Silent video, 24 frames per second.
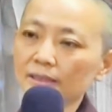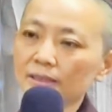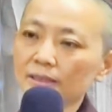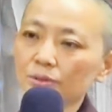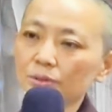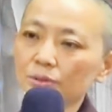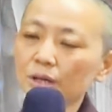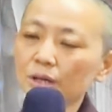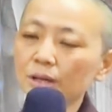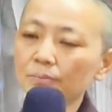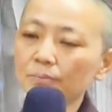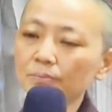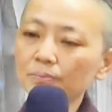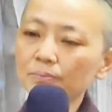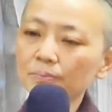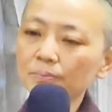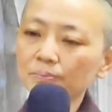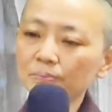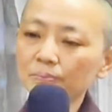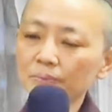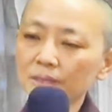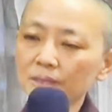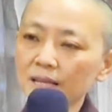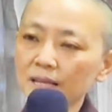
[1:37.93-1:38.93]
所以
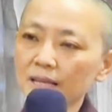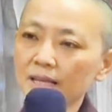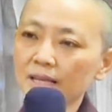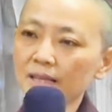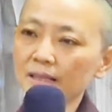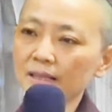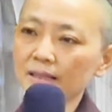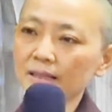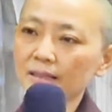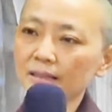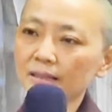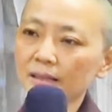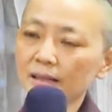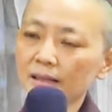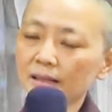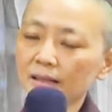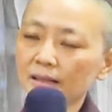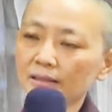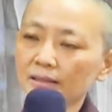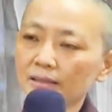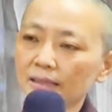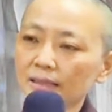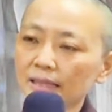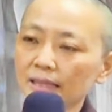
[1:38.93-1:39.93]
这个
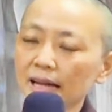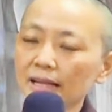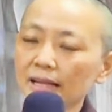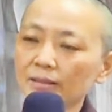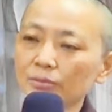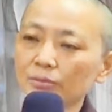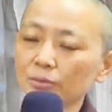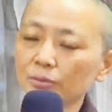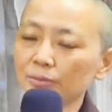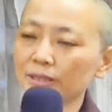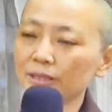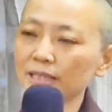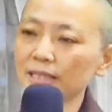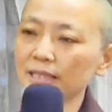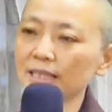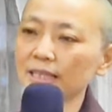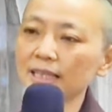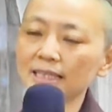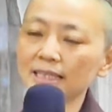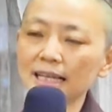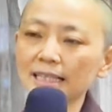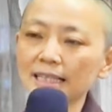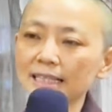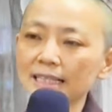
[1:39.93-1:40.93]
啊，你看，我们今
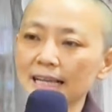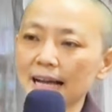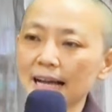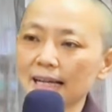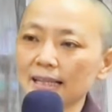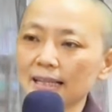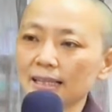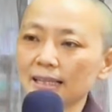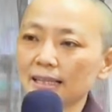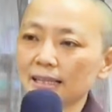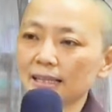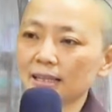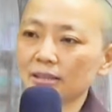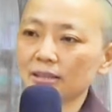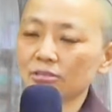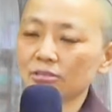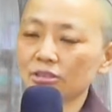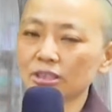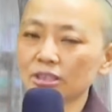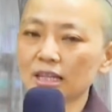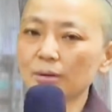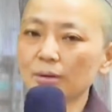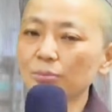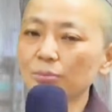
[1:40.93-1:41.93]
天在讲
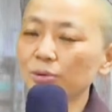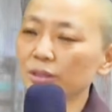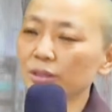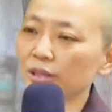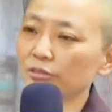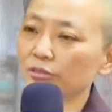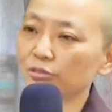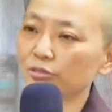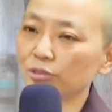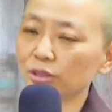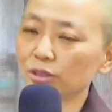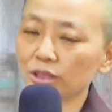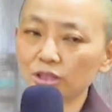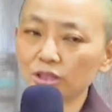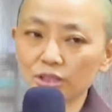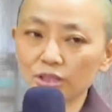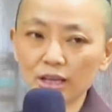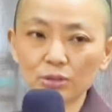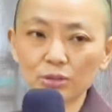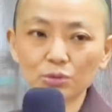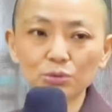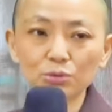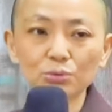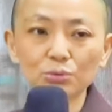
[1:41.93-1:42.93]
释迦牟尼佛的
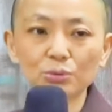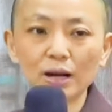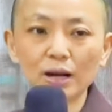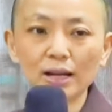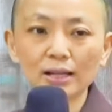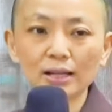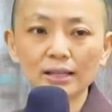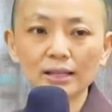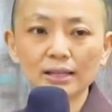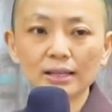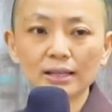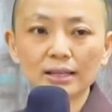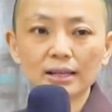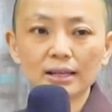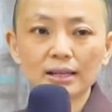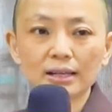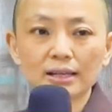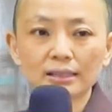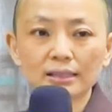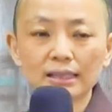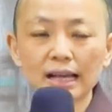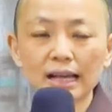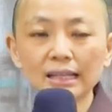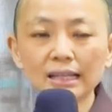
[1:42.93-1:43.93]
忍辱啊，
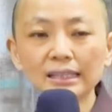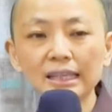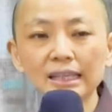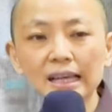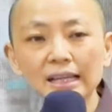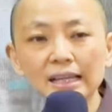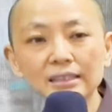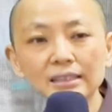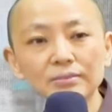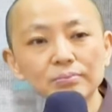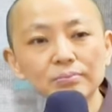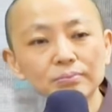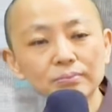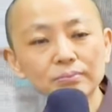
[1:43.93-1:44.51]
他连